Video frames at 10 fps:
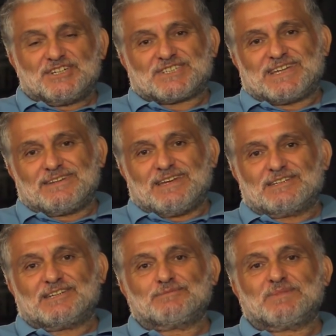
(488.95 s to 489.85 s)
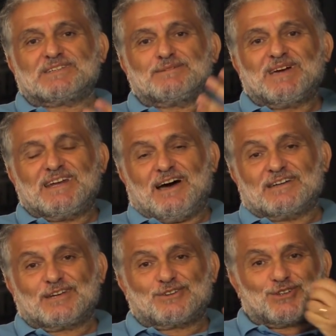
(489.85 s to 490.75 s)
İşten de atılmadım. Hele
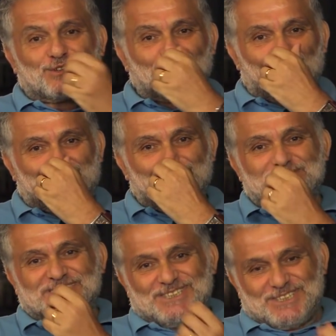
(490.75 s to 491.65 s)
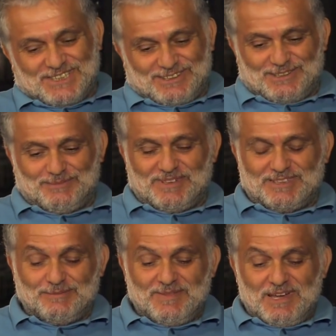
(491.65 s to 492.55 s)
Atatürkçü olduğum için hiç
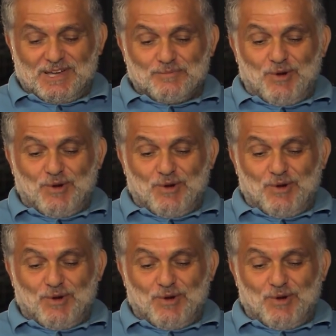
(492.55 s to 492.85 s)
atılmadım.